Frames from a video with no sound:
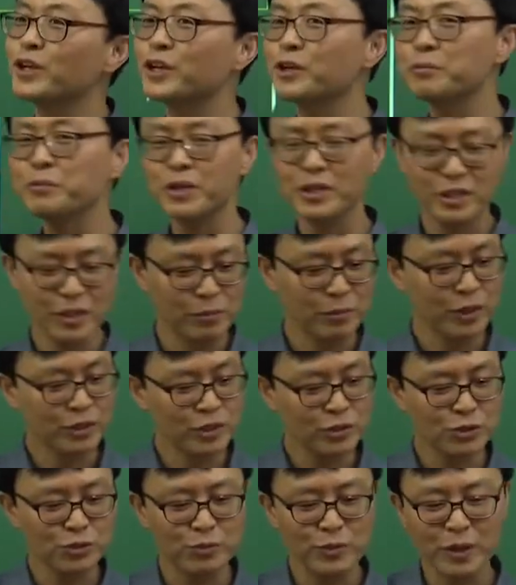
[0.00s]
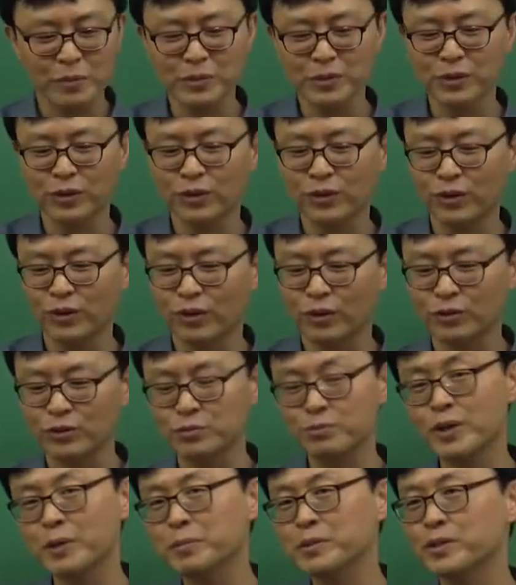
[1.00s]
여러분들이 이제 면접 준비하면서
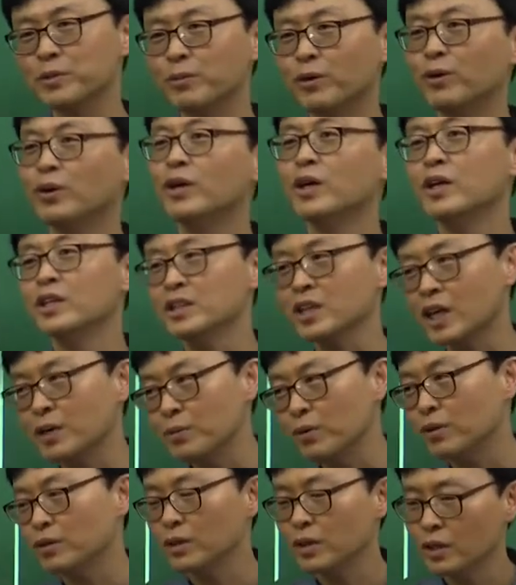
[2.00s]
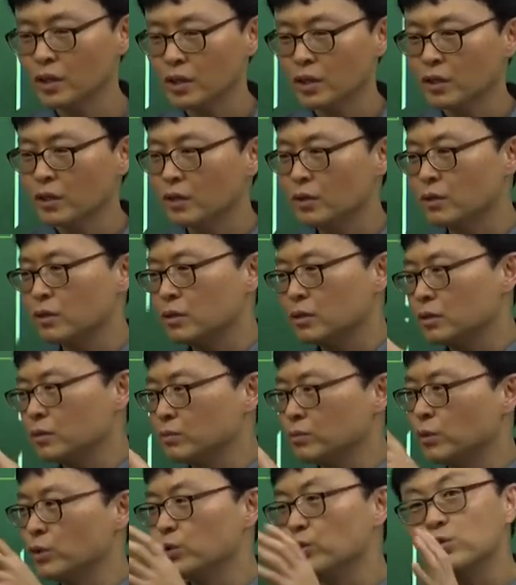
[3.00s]
준비하면서 뭐 제가 뭐뭐
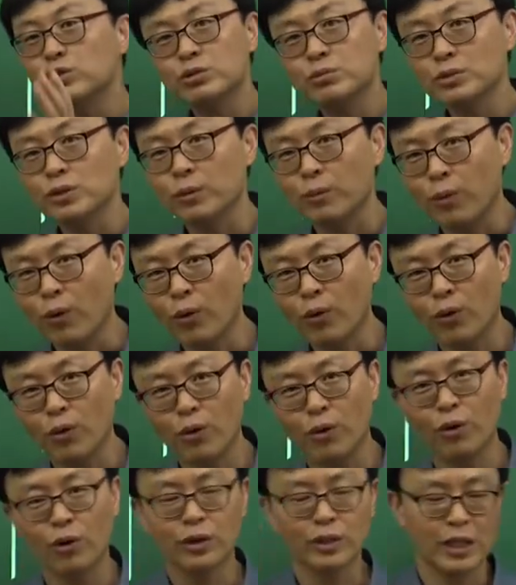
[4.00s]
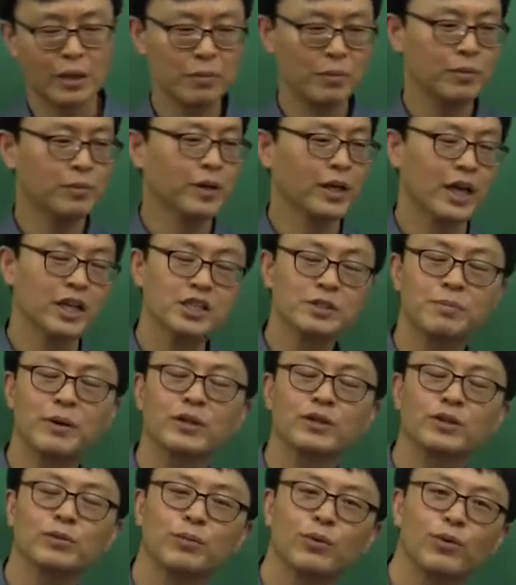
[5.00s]
뭐 유튜브도 보고 그다음에 뭐
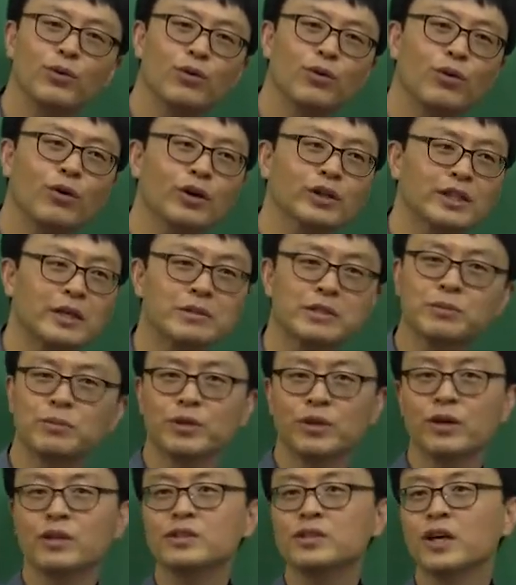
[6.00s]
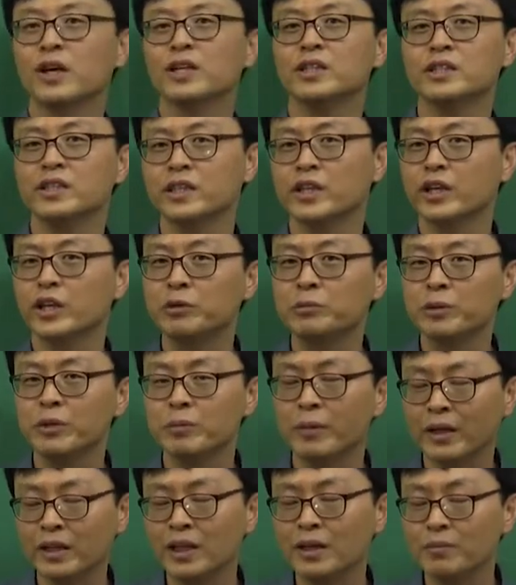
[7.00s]
게시판도 보고 그다음에 이제 뭐 현장에서 여러분들
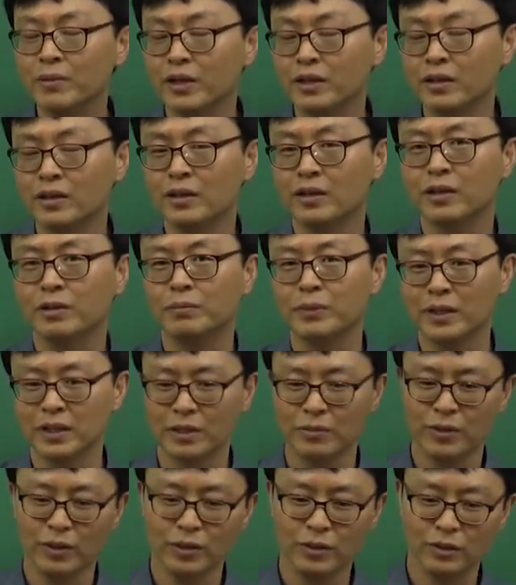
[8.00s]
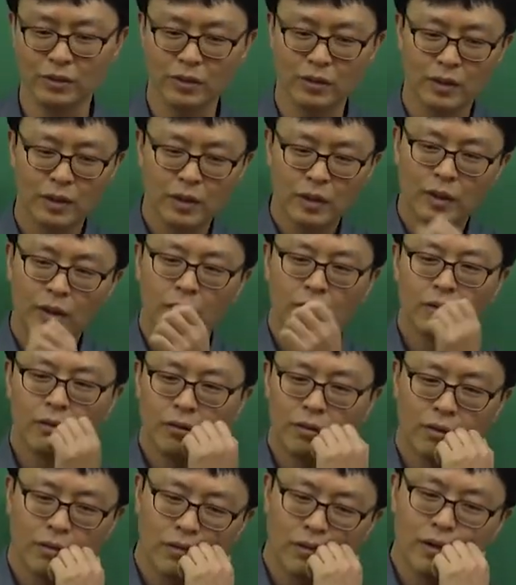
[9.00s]
만나면은 만나면은
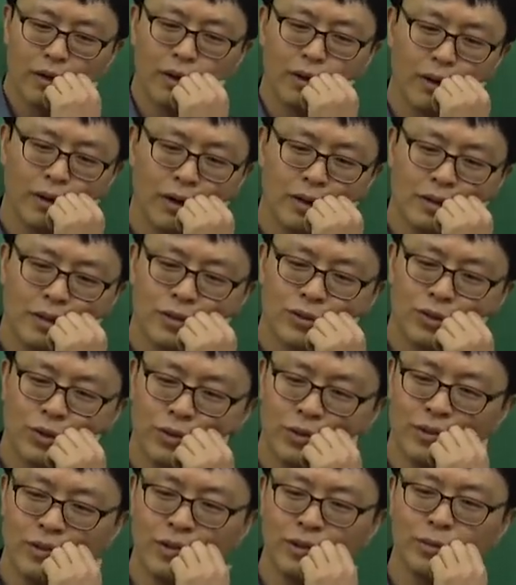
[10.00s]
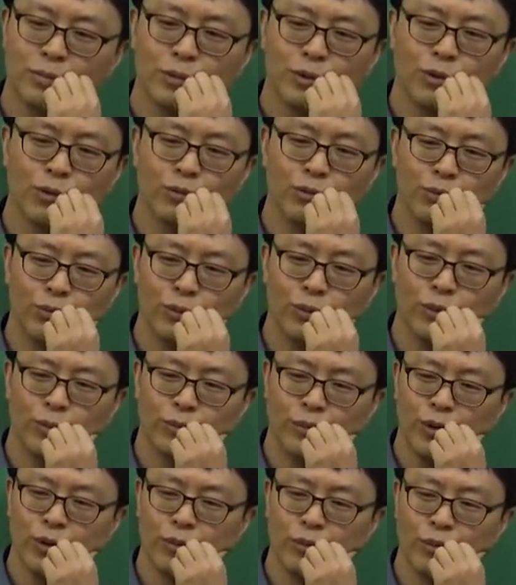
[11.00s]
아니 저런 걸 뭐 뭐